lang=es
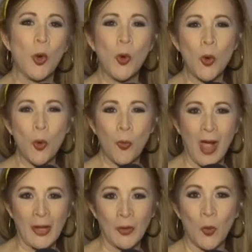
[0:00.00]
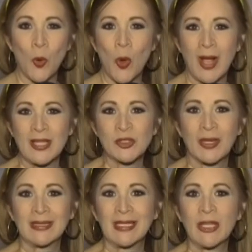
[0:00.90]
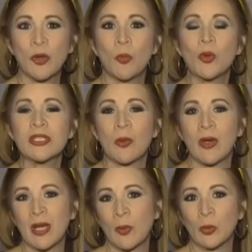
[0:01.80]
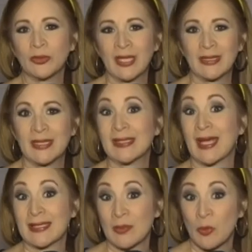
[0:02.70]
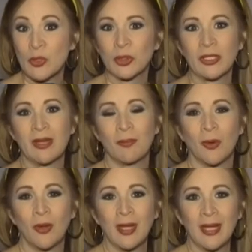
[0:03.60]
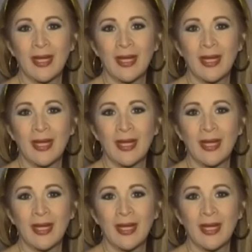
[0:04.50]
un cubano, Hugo Cancio, que ha tenido mucha buena voluntad desde hace mucho tiempo